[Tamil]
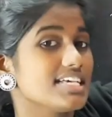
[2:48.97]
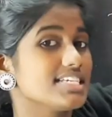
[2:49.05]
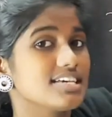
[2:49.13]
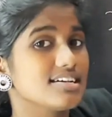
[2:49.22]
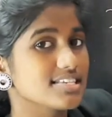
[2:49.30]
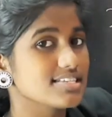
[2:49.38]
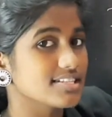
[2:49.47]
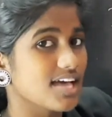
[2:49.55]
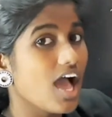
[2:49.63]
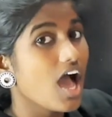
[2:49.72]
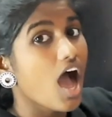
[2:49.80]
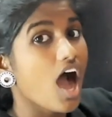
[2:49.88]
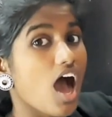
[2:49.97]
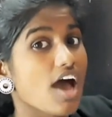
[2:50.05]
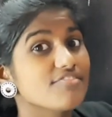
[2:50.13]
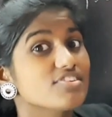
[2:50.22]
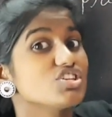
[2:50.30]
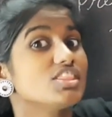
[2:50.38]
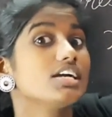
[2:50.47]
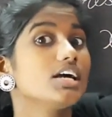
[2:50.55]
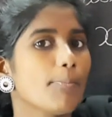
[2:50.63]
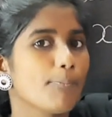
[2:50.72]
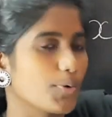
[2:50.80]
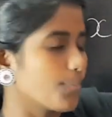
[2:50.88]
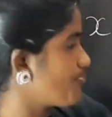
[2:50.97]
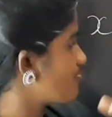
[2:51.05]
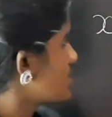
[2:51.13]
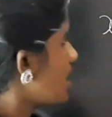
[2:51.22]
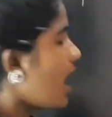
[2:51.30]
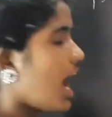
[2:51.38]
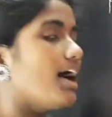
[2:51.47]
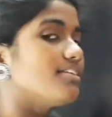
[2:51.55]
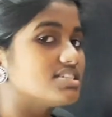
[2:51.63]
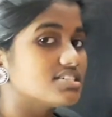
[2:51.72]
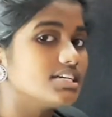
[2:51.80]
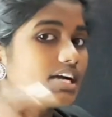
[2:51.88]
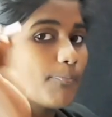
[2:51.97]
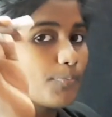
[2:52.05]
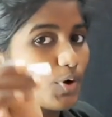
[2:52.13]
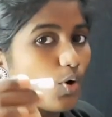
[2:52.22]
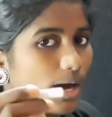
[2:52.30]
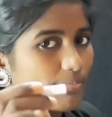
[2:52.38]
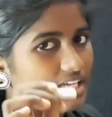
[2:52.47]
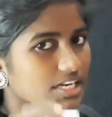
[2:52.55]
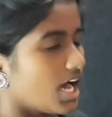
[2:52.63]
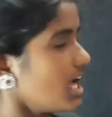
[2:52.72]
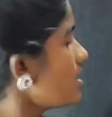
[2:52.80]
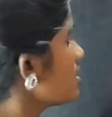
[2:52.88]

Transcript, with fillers: சிக்ஸ் ஹியர்ஸ் ஹென்ஸ்னால் ஆறு வருஷத்துக்கு அப்புறம் ஆறு வருஷத்துக்கு அப்புறம் அப்படின்னா